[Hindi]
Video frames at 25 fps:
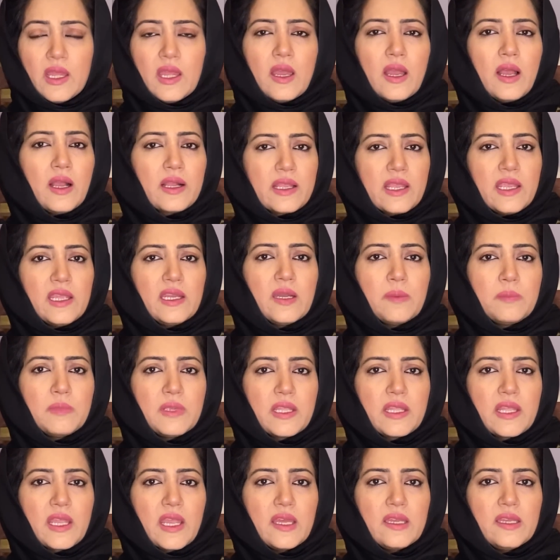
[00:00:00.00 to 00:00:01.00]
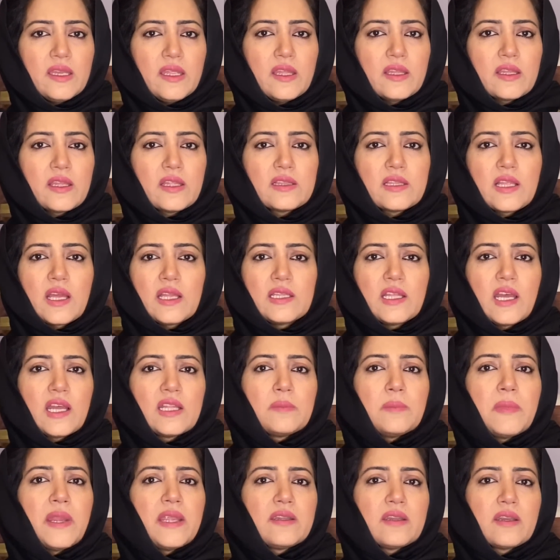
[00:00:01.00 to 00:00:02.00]
अगेन हम ये कह रहे हैं कि
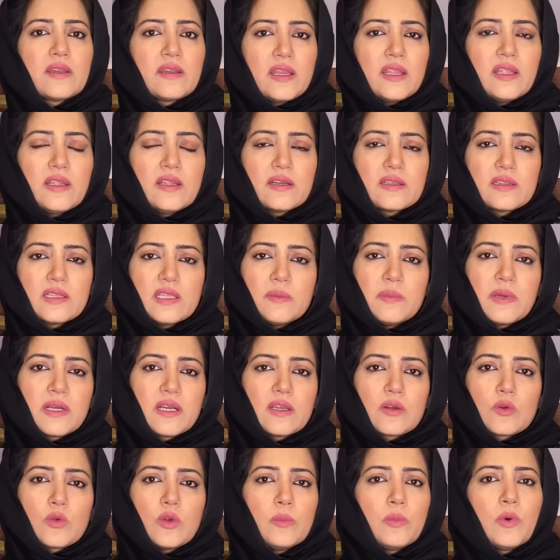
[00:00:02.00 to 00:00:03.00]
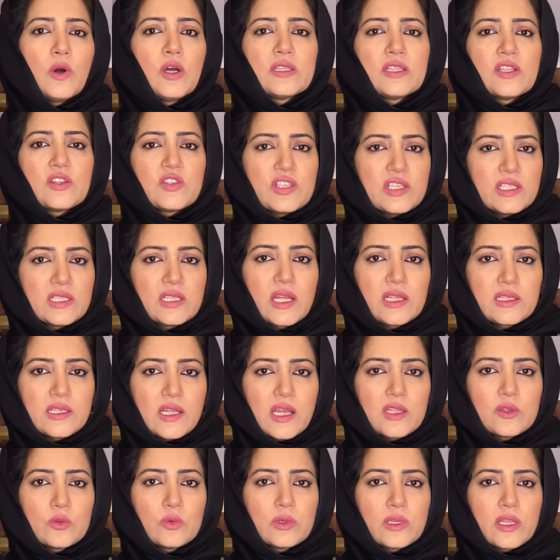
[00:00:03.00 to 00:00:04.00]
तादाद मैटर नहीं करती मगर कोई बहुत अच्छी
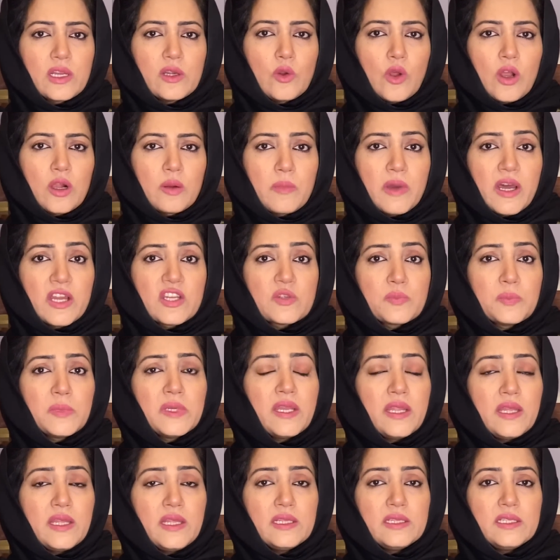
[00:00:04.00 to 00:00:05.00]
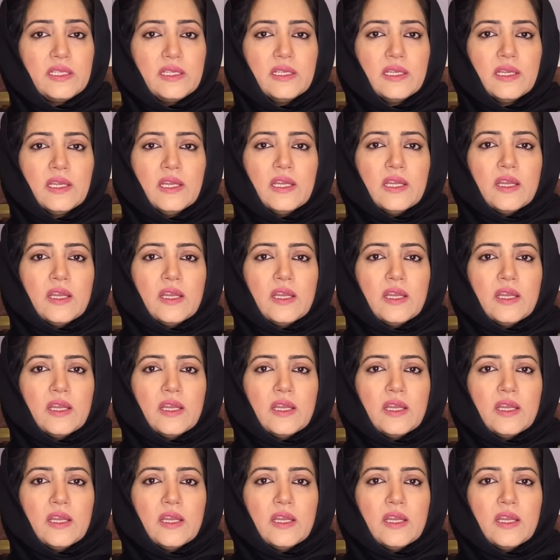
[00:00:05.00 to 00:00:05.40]
तादाद उनके लॉन्ग मार्च में नहीं थी